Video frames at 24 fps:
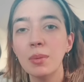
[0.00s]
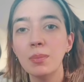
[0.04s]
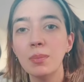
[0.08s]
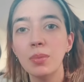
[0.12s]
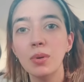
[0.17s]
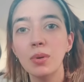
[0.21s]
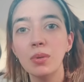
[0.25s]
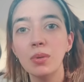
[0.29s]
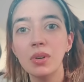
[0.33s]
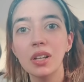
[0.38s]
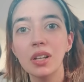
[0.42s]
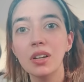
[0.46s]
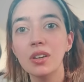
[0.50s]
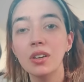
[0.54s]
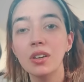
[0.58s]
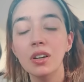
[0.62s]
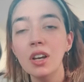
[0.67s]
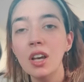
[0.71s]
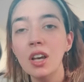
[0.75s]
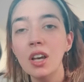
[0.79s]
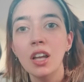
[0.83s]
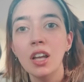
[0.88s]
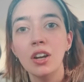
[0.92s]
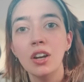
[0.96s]
público.
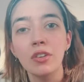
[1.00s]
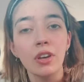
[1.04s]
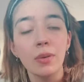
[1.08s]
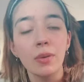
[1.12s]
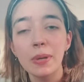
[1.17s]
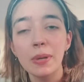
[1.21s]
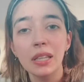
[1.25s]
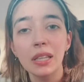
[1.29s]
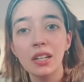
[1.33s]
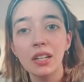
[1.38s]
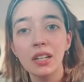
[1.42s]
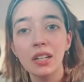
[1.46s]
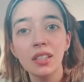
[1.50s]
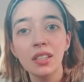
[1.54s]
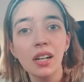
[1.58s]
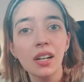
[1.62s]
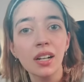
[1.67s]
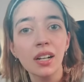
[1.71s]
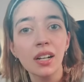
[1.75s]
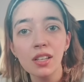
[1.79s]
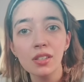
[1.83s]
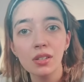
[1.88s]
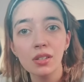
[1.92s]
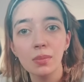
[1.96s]
No es pertinente el
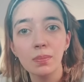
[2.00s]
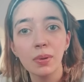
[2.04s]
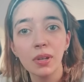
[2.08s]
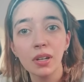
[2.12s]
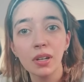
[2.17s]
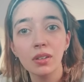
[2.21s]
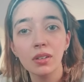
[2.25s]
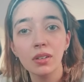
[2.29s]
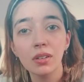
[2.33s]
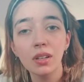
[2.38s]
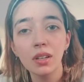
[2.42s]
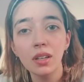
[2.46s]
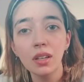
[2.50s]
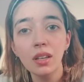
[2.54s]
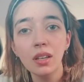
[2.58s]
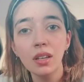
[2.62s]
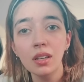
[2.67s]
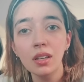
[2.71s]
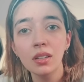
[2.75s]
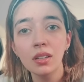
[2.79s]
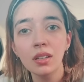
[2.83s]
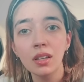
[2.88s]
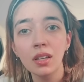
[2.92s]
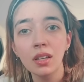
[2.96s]
caso, pero es,
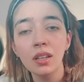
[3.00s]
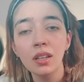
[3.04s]
es,